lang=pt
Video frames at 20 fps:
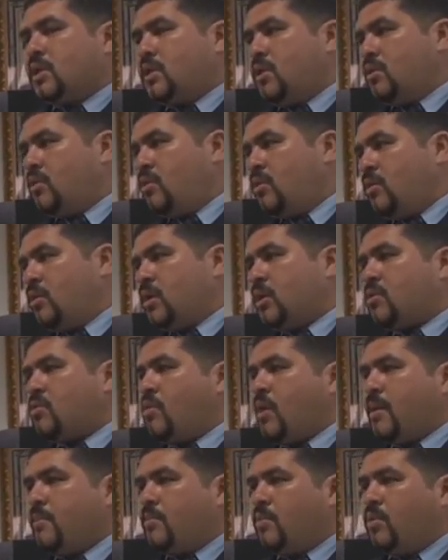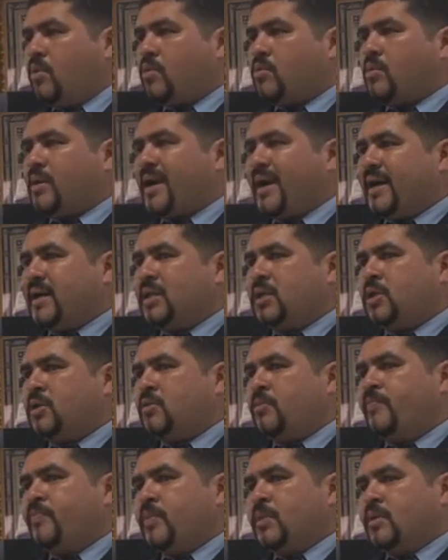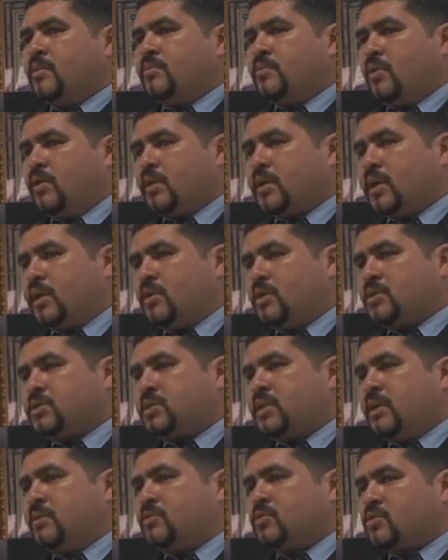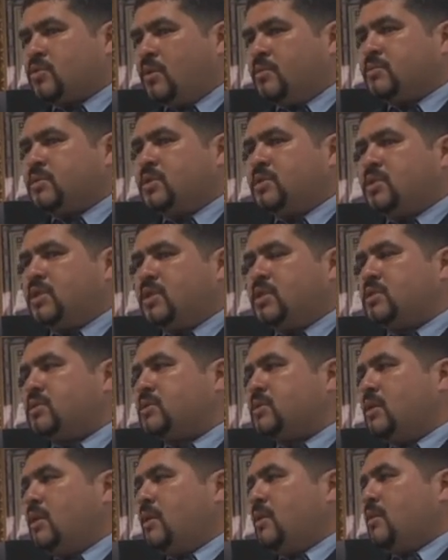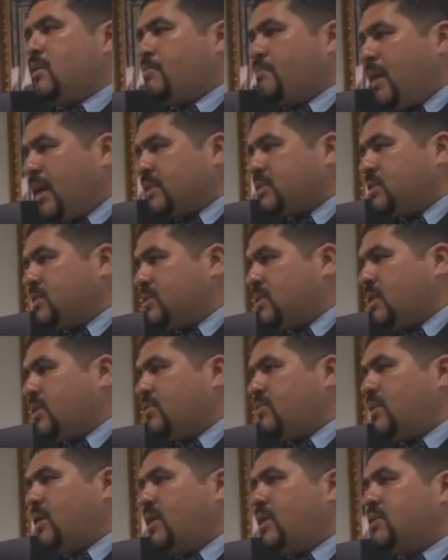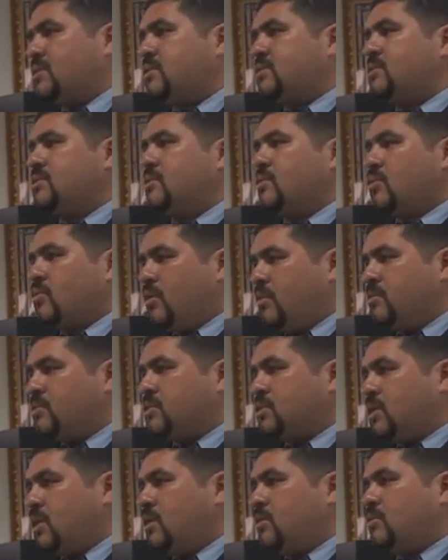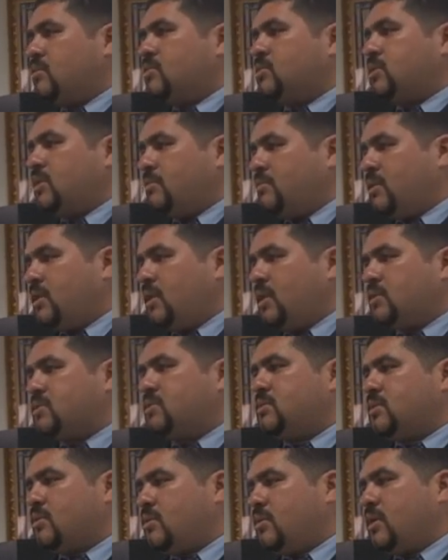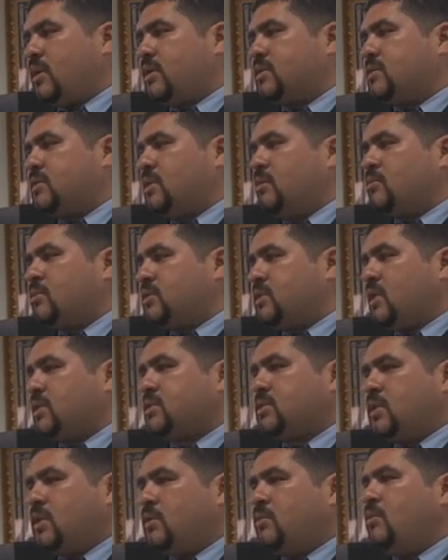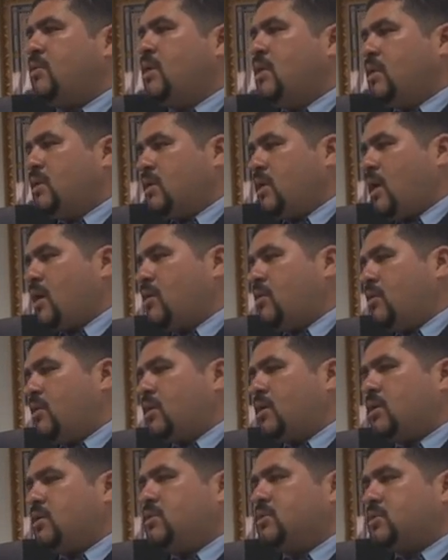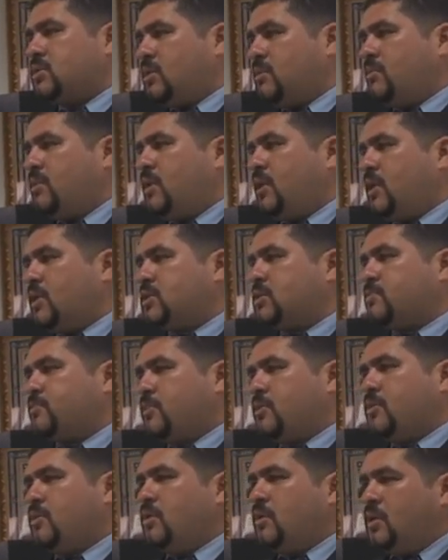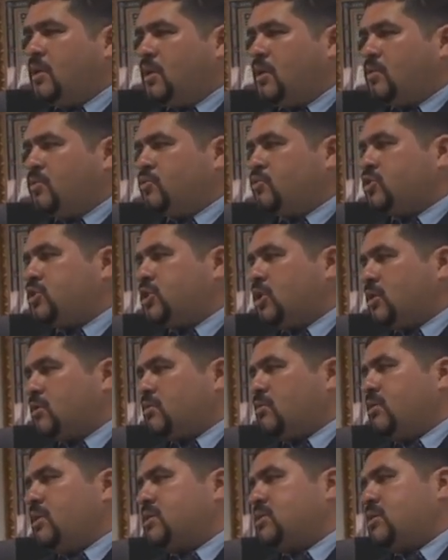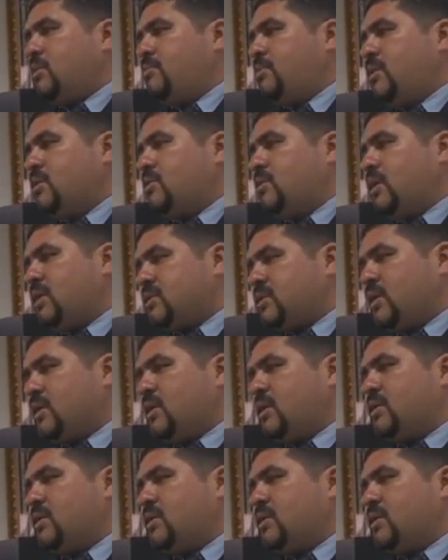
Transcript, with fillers: que honrem com amor, com carinho, porque nós estamos, como se diz, batizando eles como sendo timbirenses de coração que já são e agora timbirenses por um título recebido nessa